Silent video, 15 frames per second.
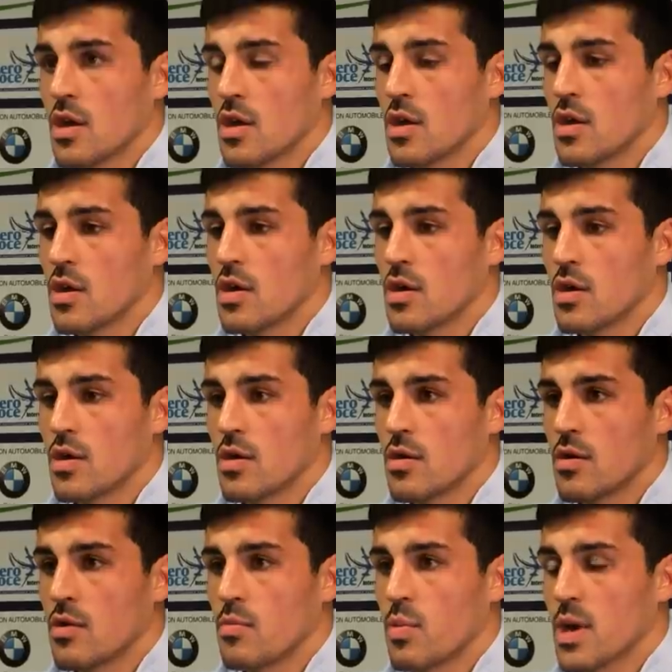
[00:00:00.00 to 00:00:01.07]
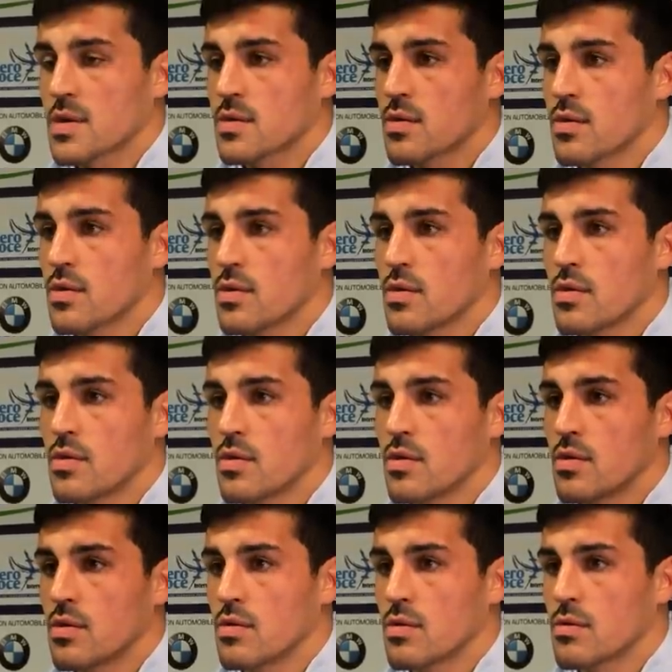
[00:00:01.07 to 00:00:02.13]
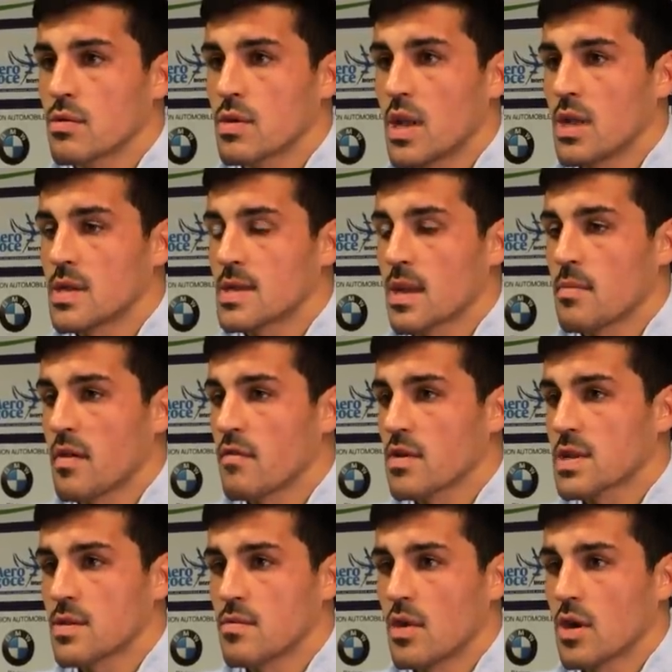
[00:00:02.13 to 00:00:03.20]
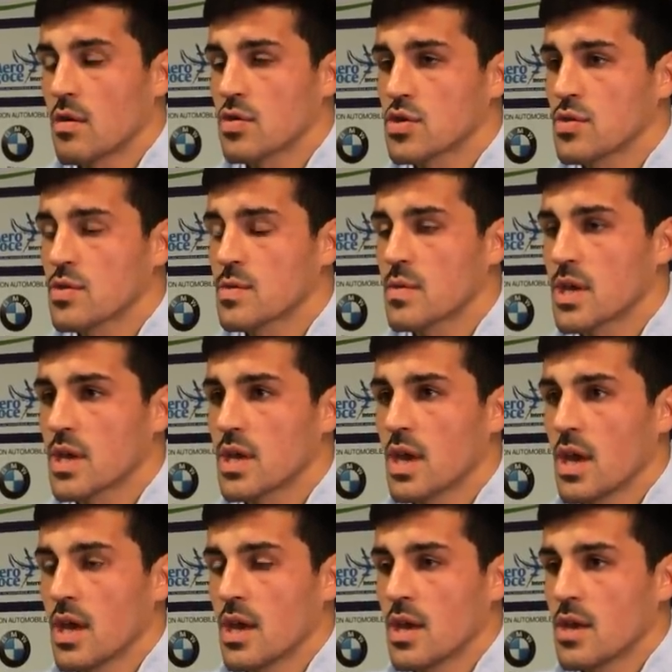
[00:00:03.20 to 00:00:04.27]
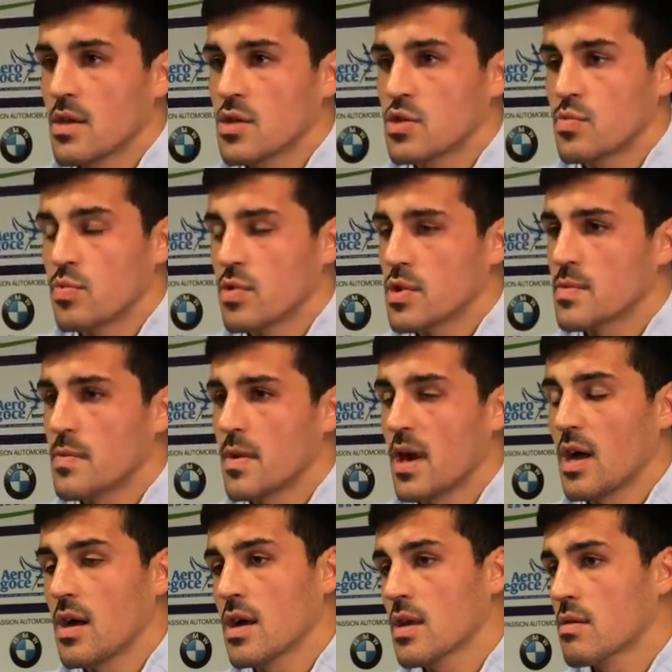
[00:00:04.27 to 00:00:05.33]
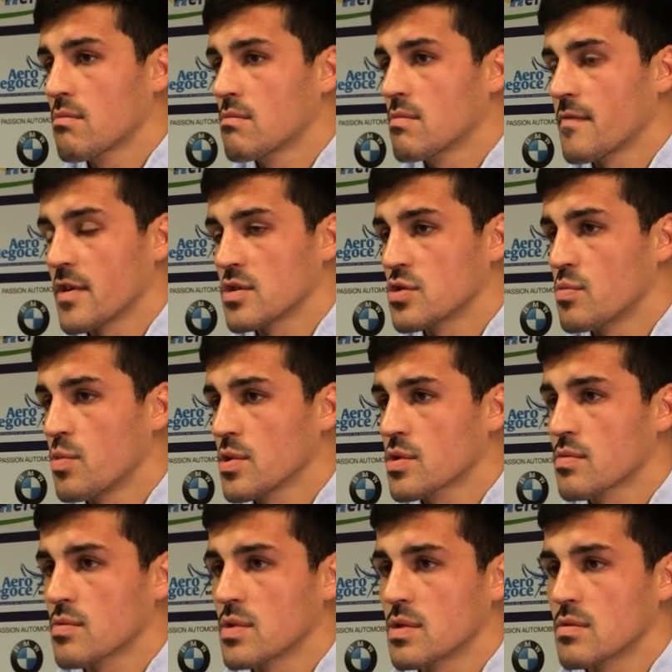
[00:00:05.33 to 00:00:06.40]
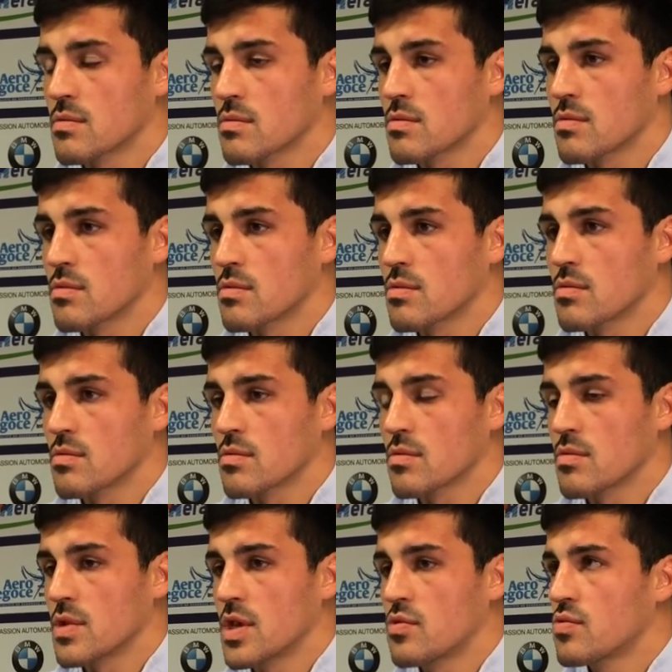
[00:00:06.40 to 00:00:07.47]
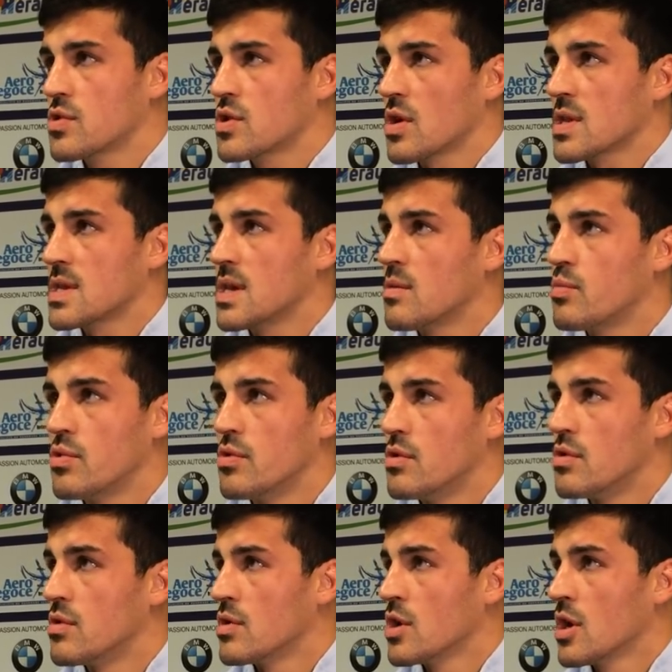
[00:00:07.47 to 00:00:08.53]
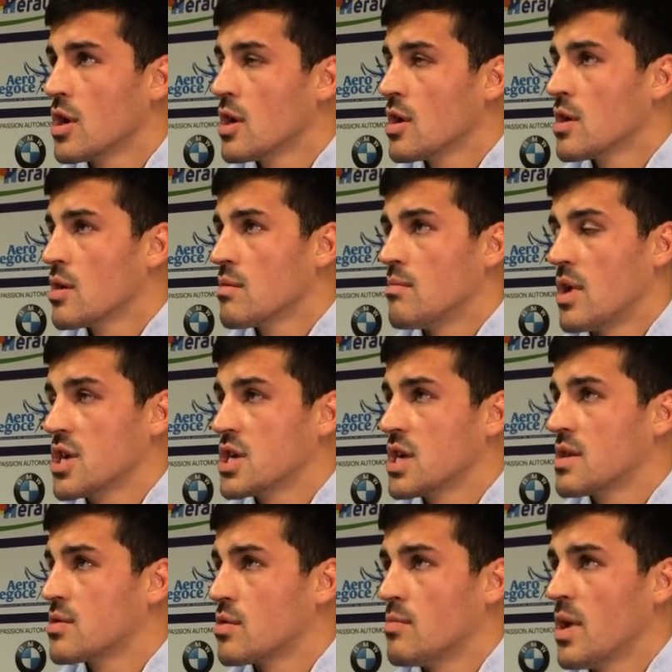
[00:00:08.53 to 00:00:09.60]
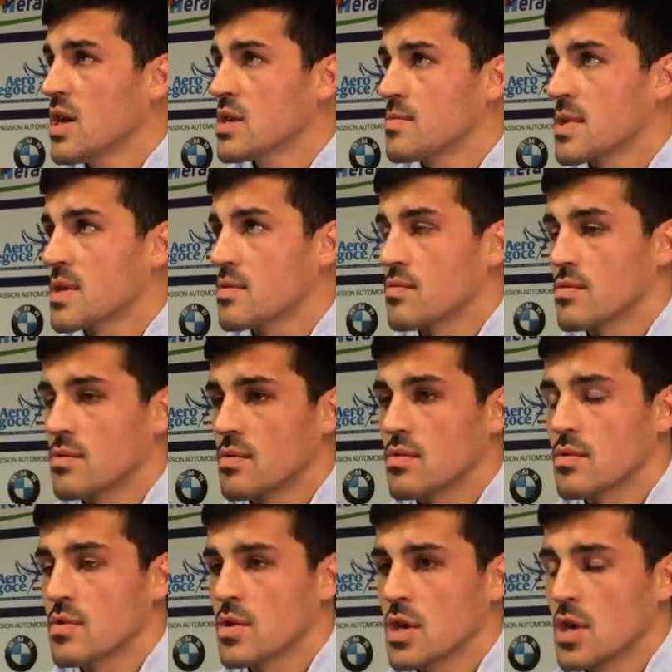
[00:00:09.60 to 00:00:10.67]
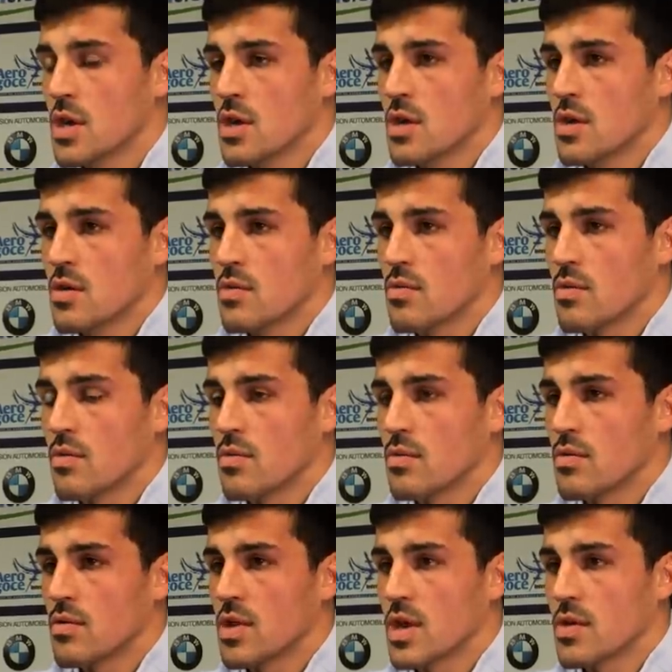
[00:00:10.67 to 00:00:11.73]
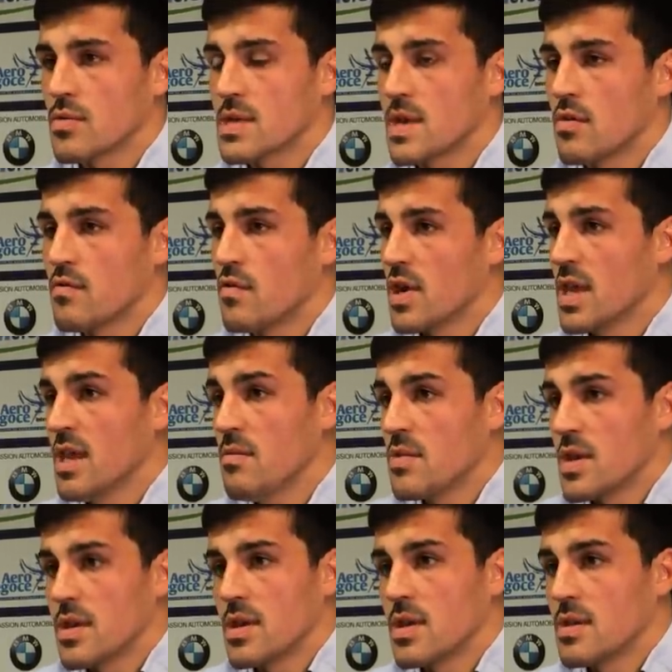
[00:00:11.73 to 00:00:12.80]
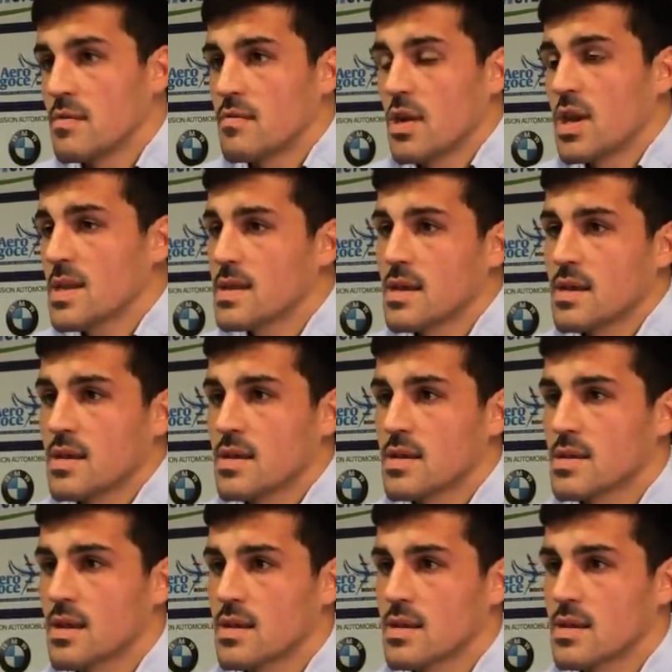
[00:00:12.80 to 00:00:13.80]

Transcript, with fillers: euh, parce que elle sert pas forcément à grand chose, mais je pense pas. Enfin, je pense qu'on est tous sortis un peu mâchés de ce match parce qu'on on, s'est envoyé, mais voilà, ça